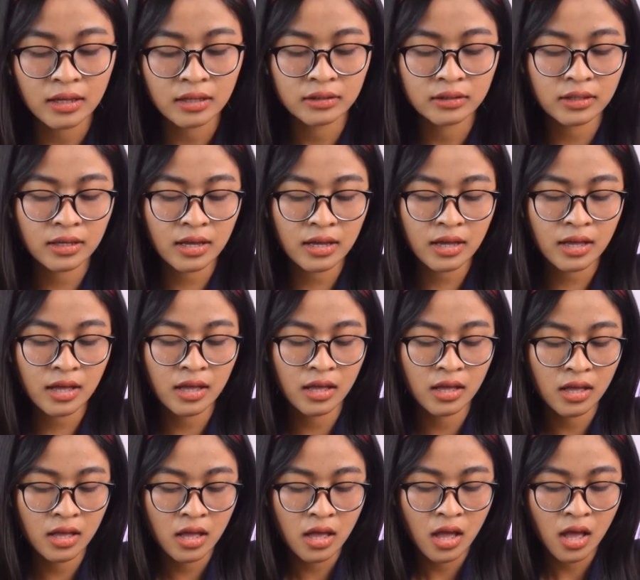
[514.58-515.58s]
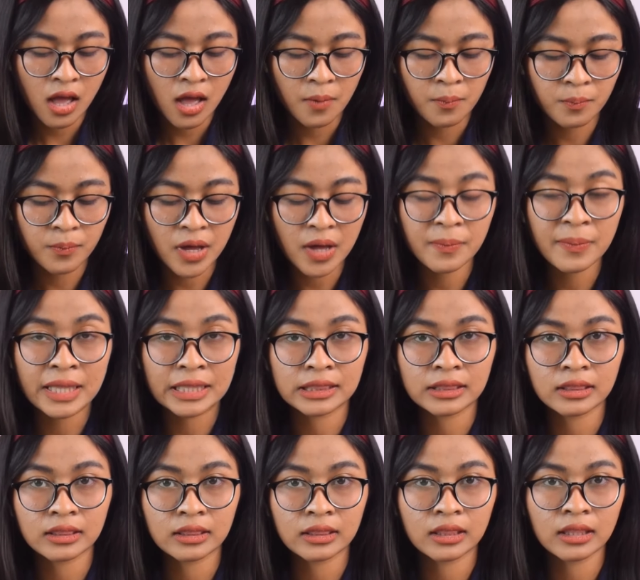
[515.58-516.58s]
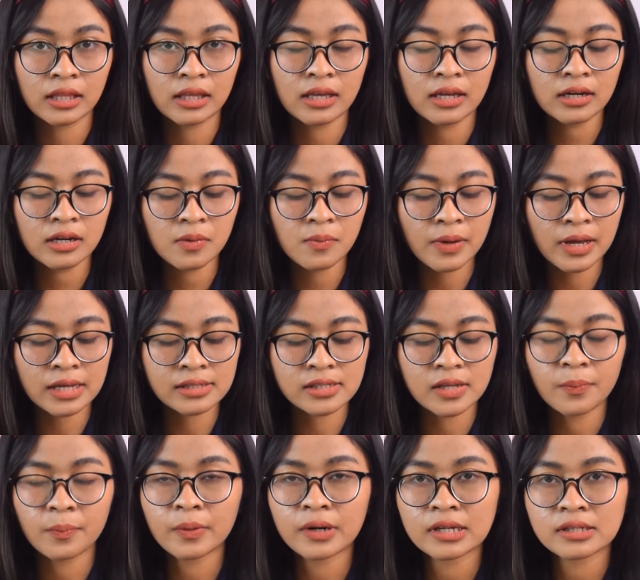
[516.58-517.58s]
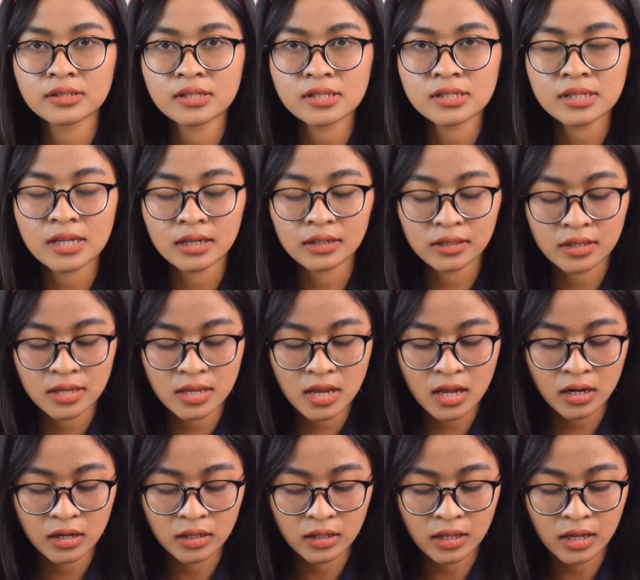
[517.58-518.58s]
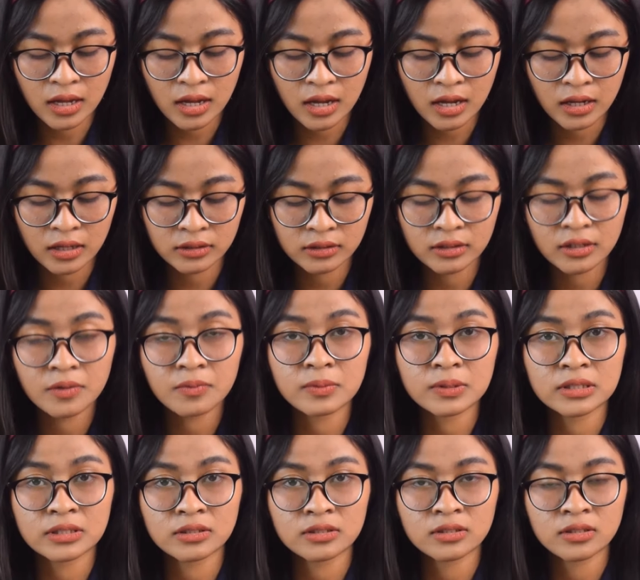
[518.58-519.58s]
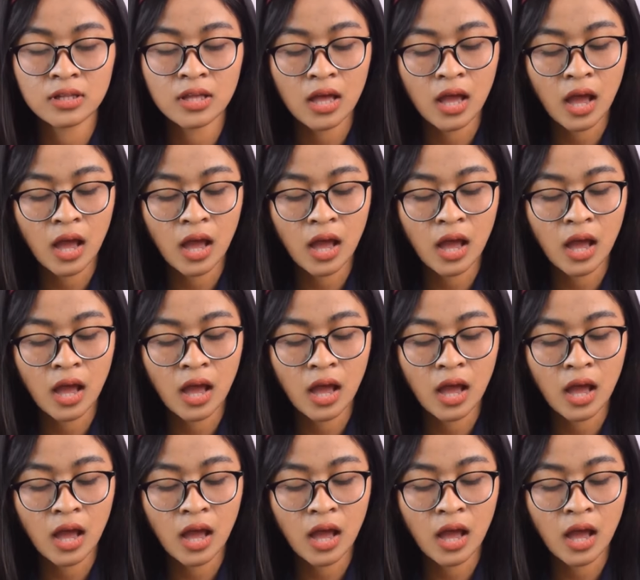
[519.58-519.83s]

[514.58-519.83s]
kata babat yang di bahasa Prancis artinya adalah tripas.